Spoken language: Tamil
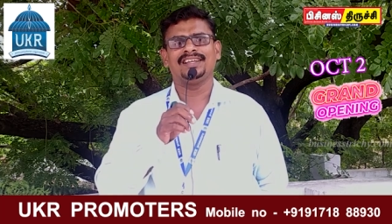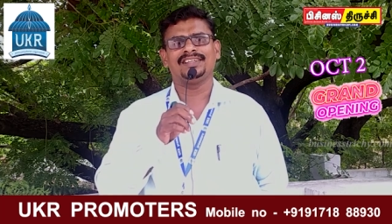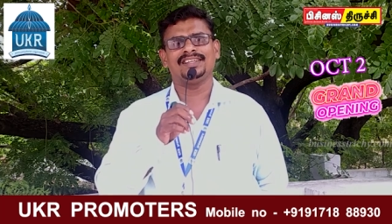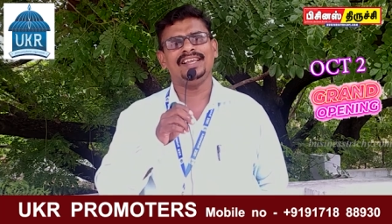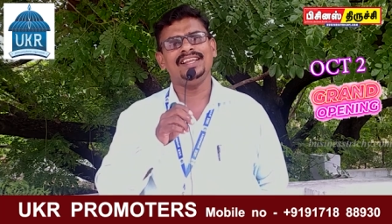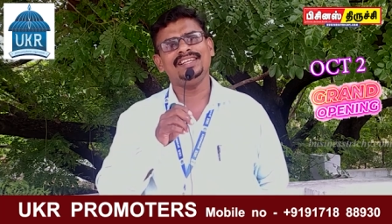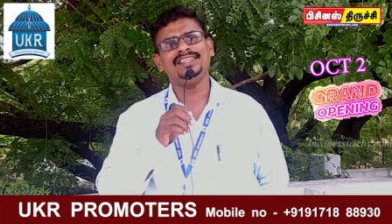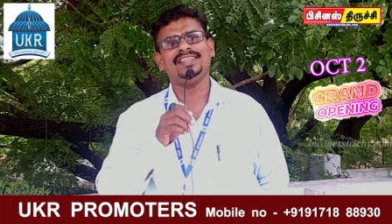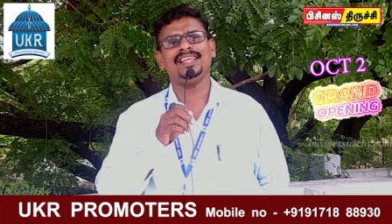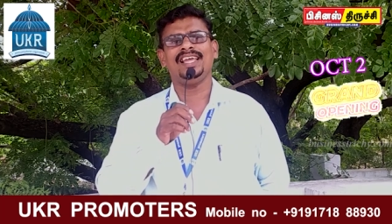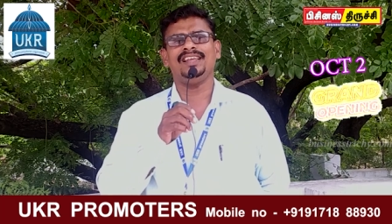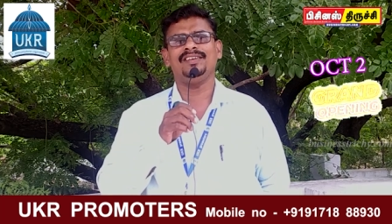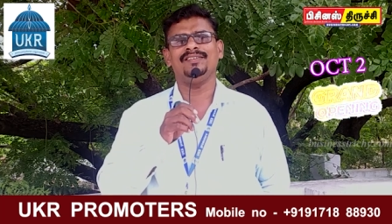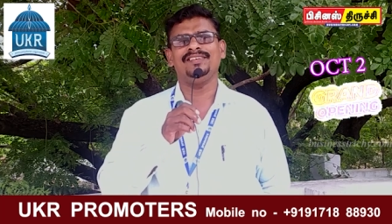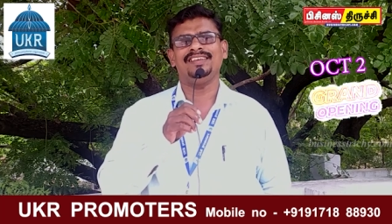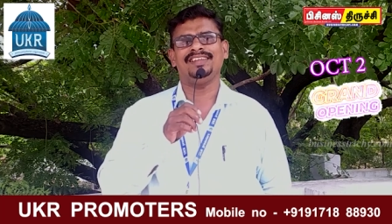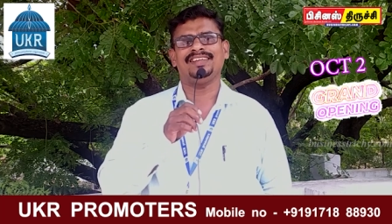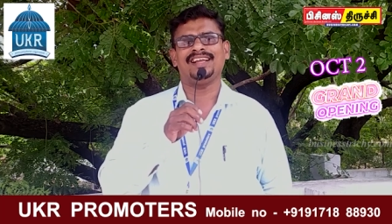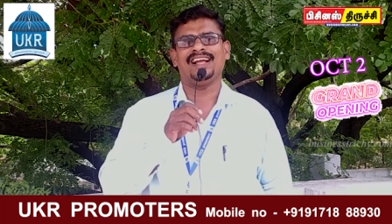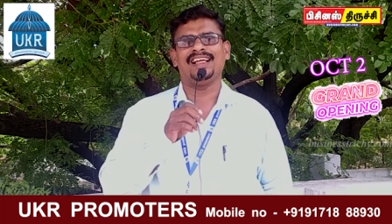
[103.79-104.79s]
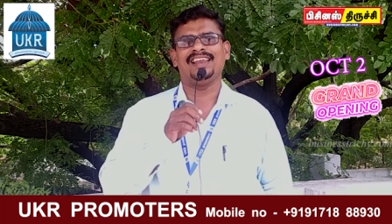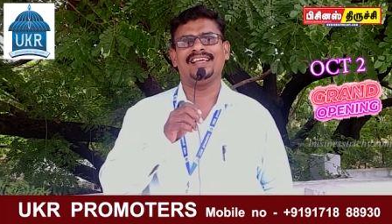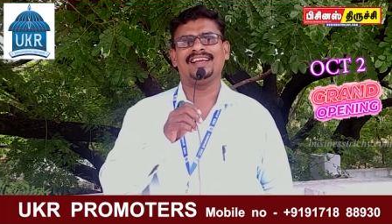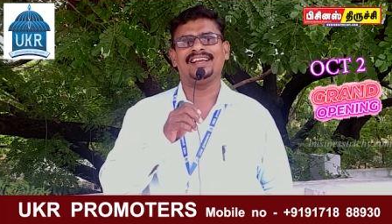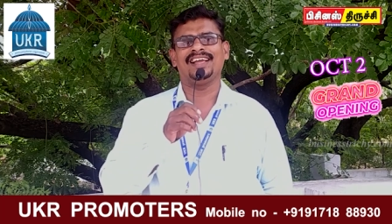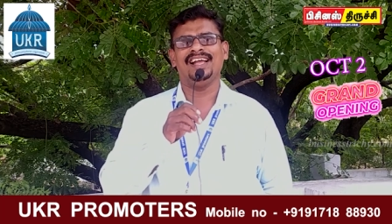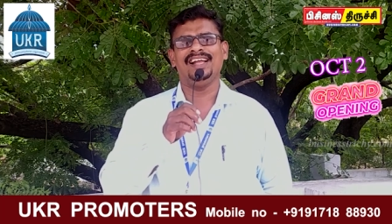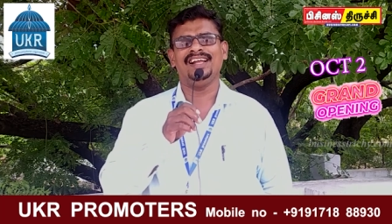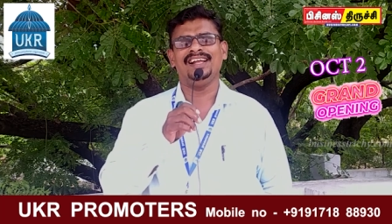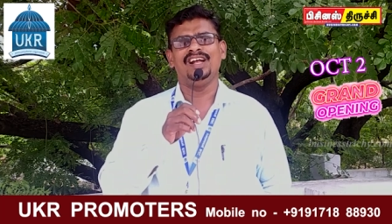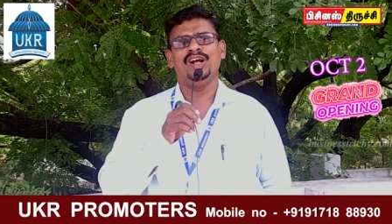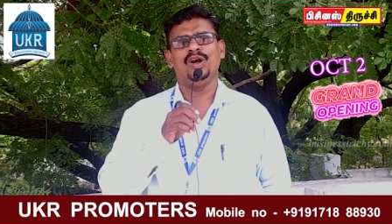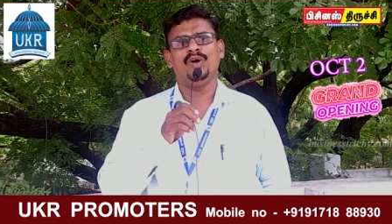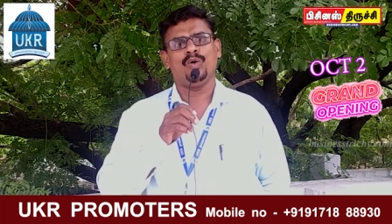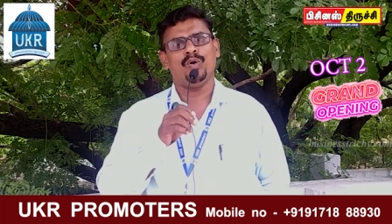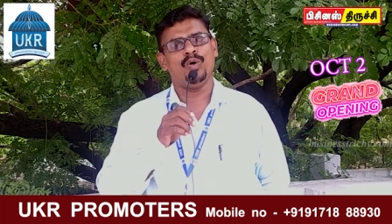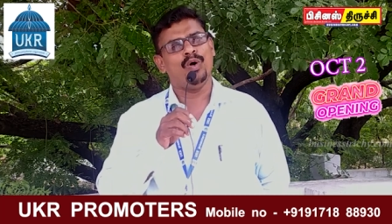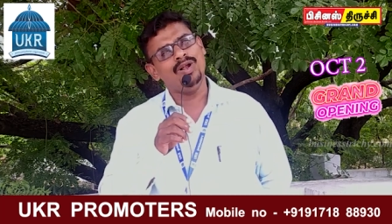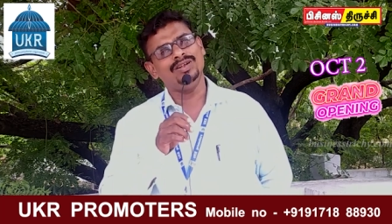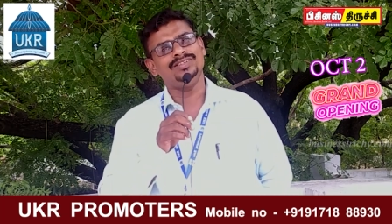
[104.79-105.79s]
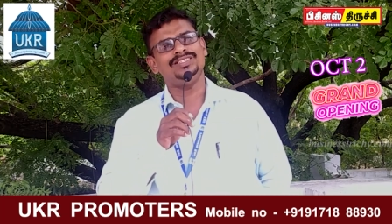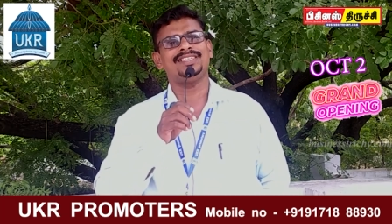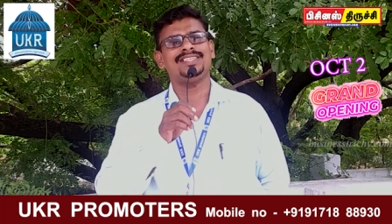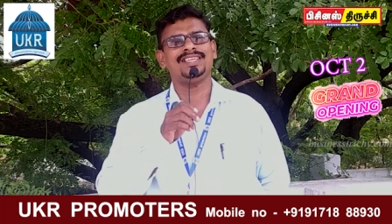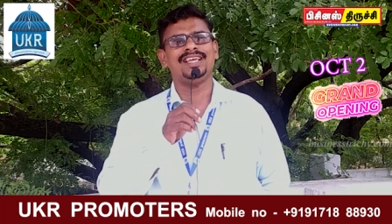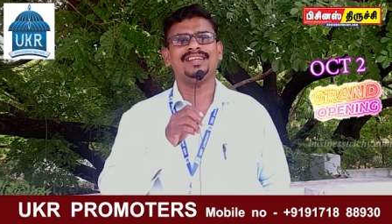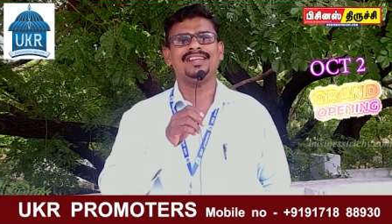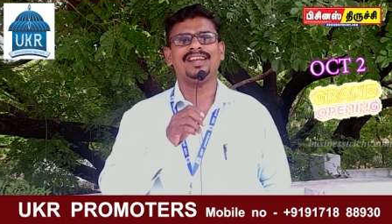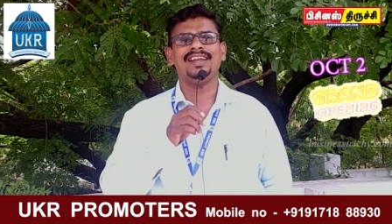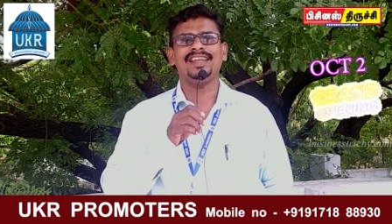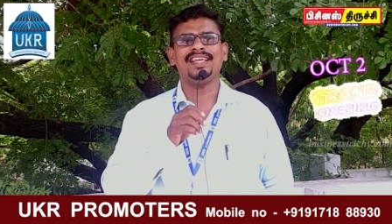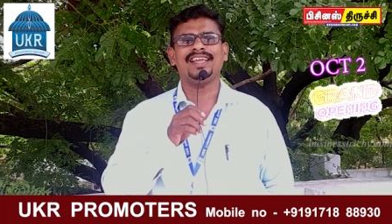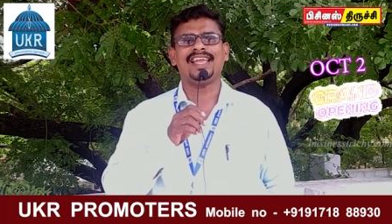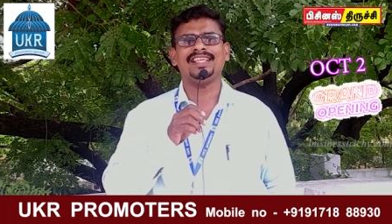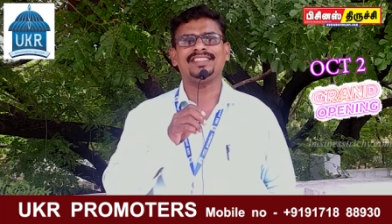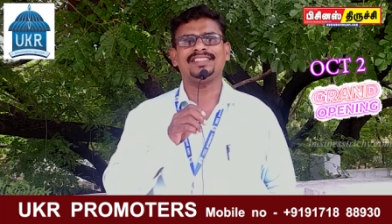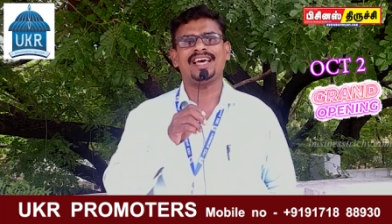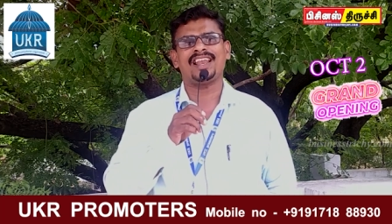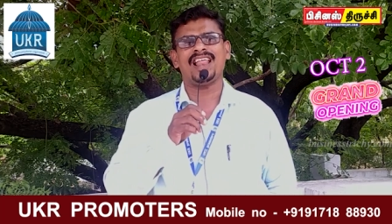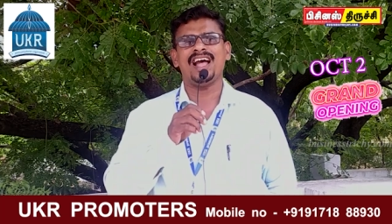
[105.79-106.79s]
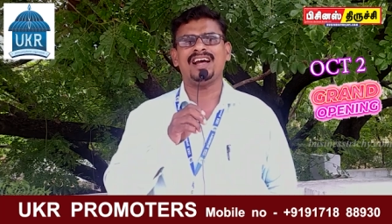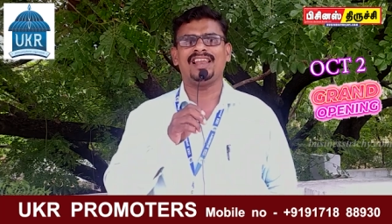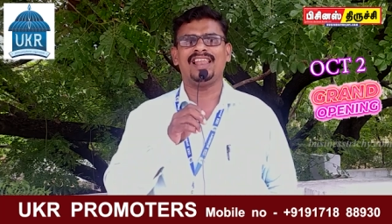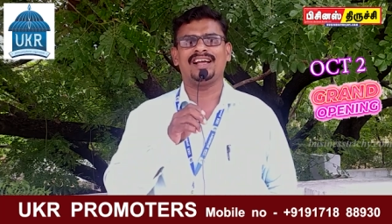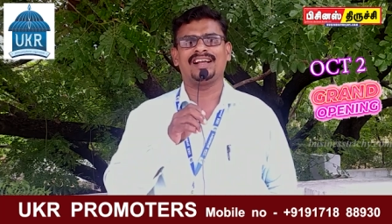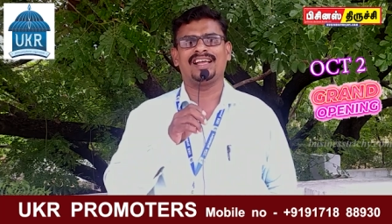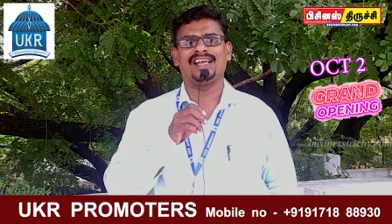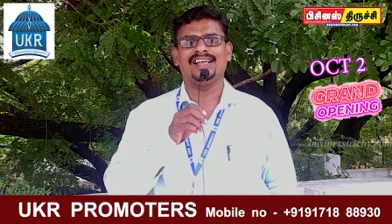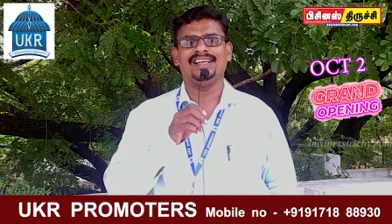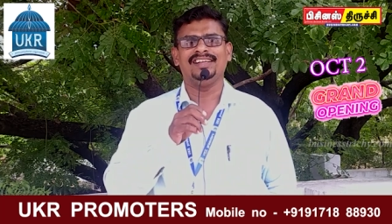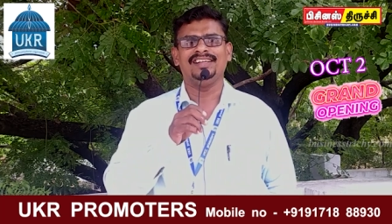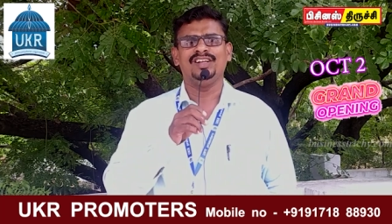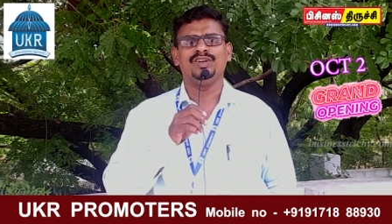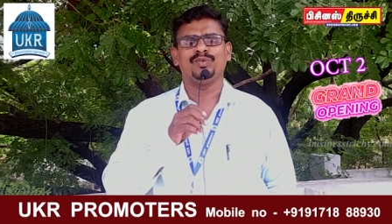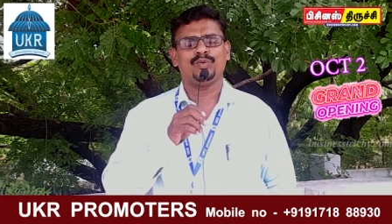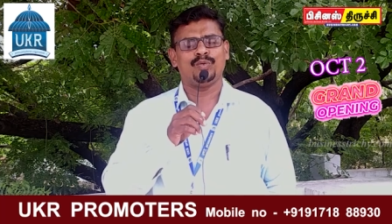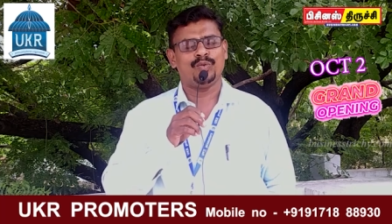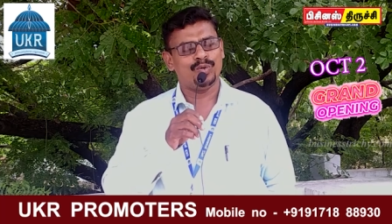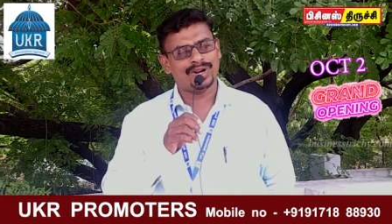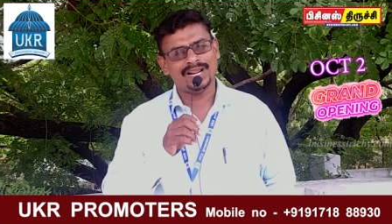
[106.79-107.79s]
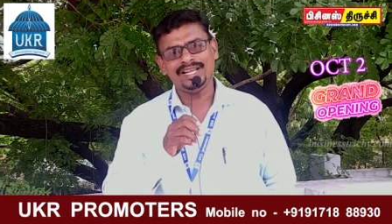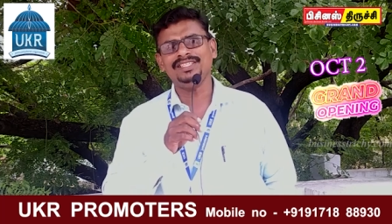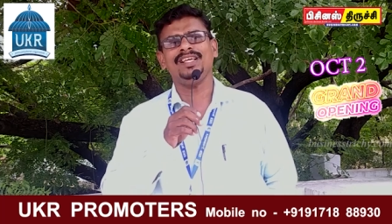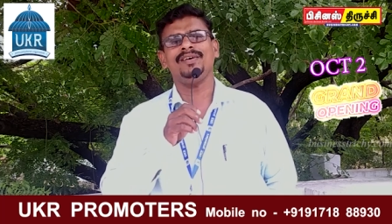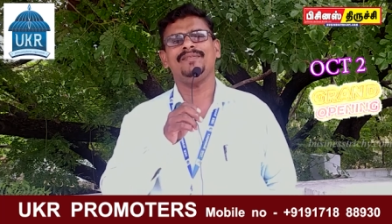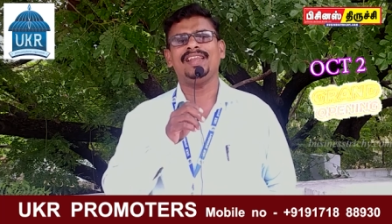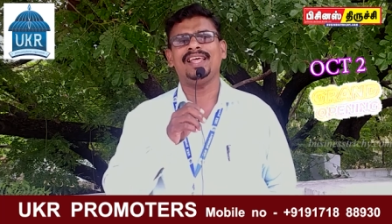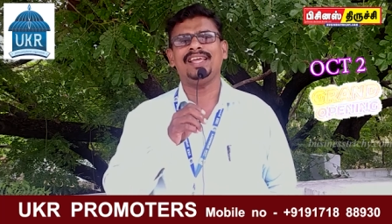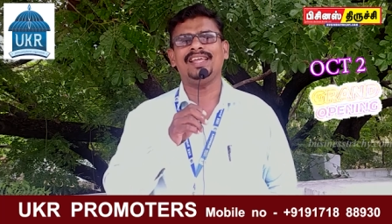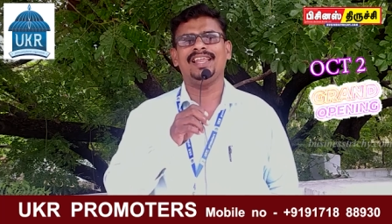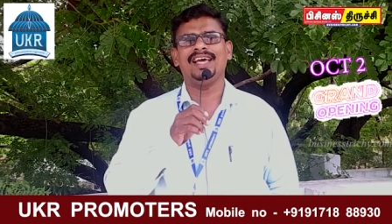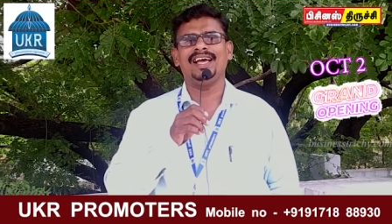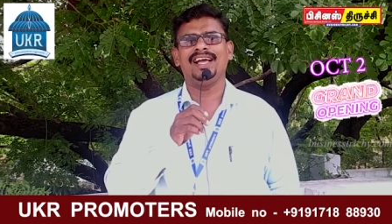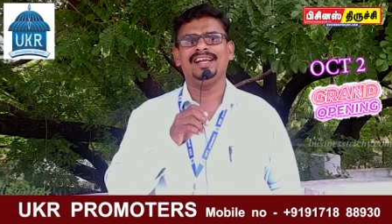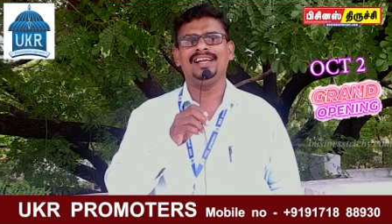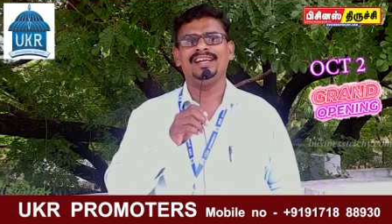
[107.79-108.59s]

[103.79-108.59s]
ரீட்டைல் இருக்குங்கல்லங்க ஹோல்சேல் ரேட்டுக்கே தராங்களாங்க குறைந்த விலையில